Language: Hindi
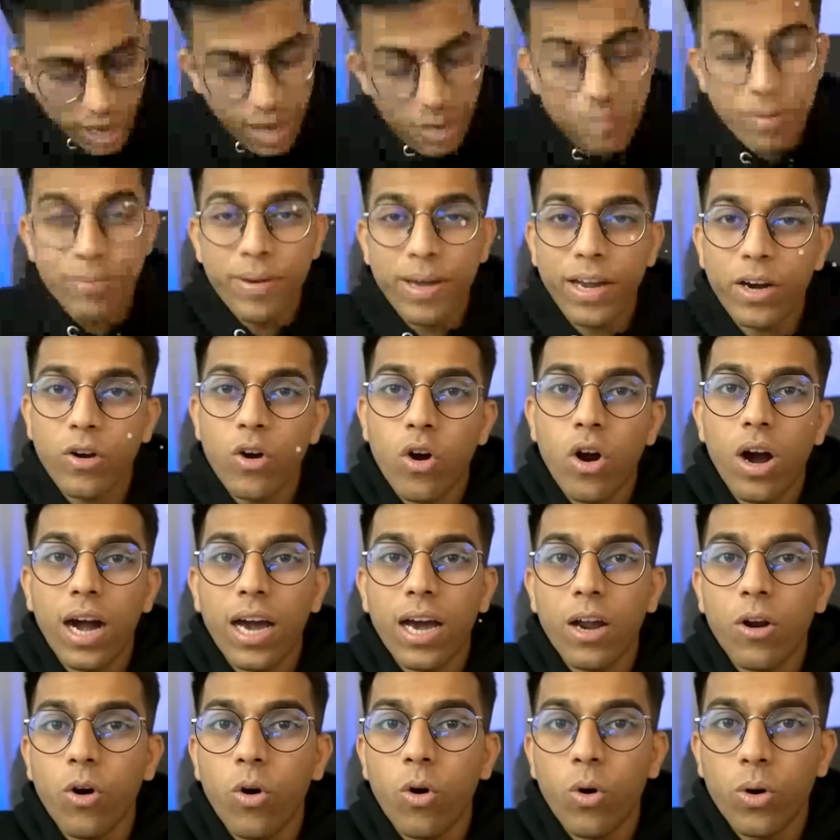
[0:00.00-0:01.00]
अभी मेरे को
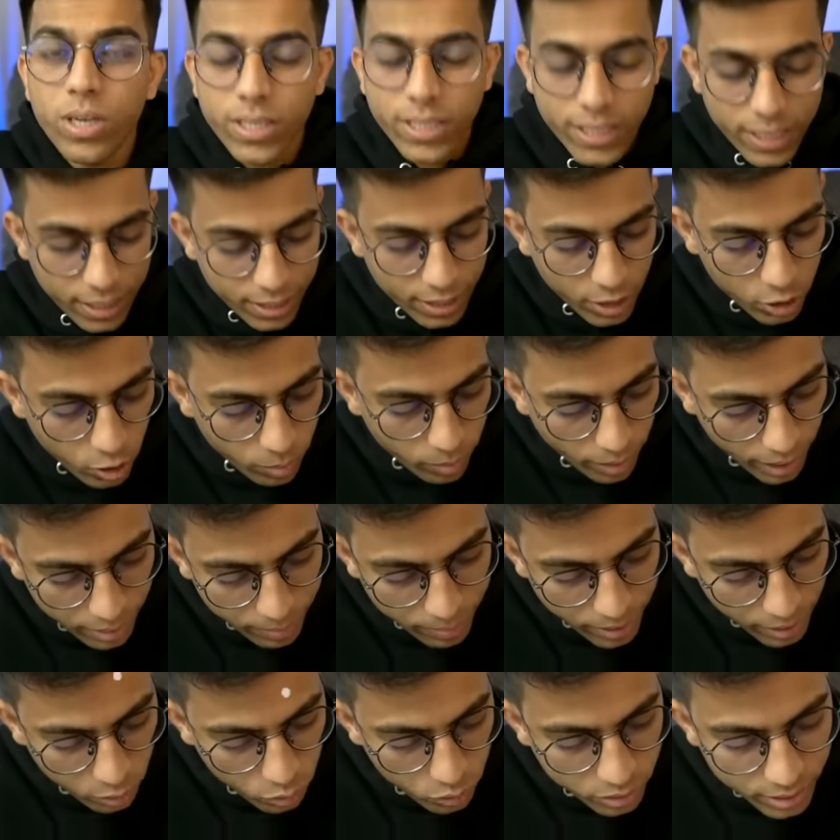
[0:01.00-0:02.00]
अगर और चाहिए तो भाई
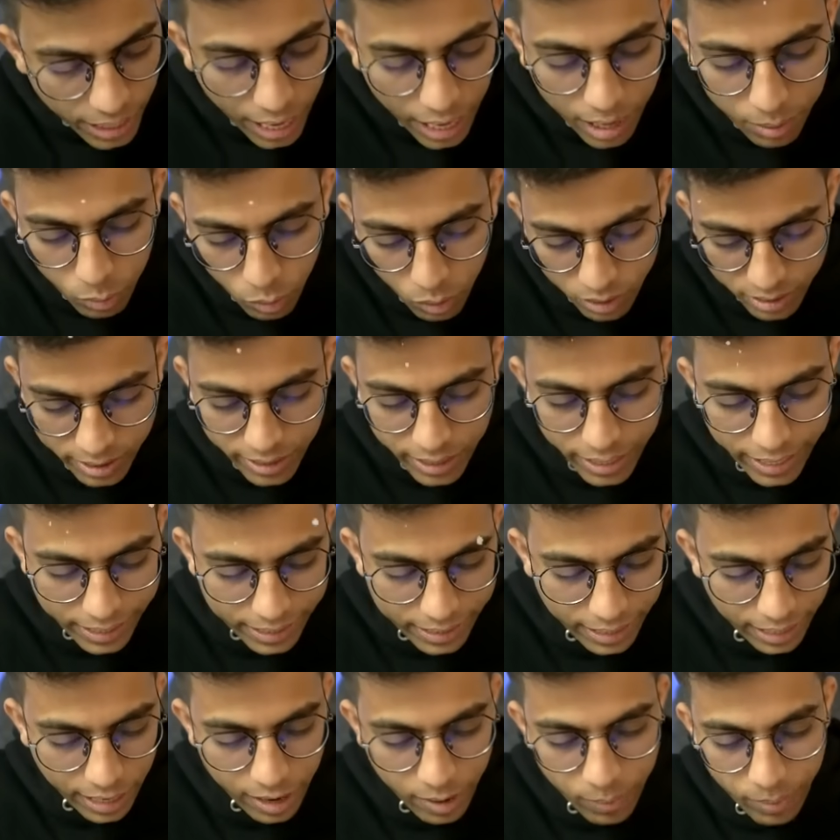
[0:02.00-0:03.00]
मेरे को स्टार बोनस
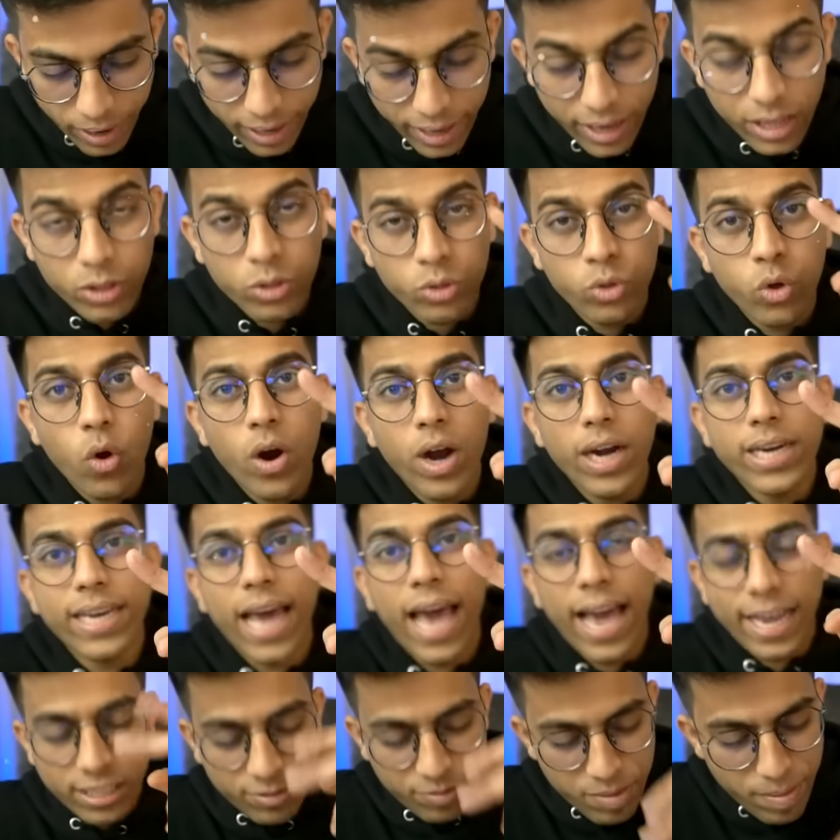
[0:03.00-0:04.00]
कलेक्ट करना पड़ेगा दो
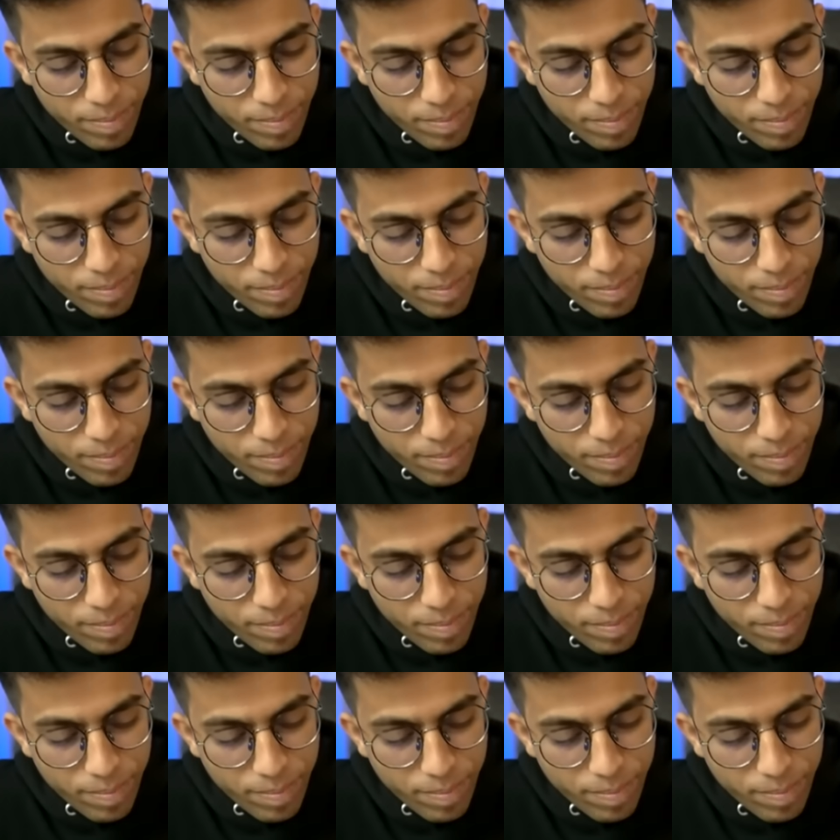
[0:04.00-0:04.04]
अटैक्स में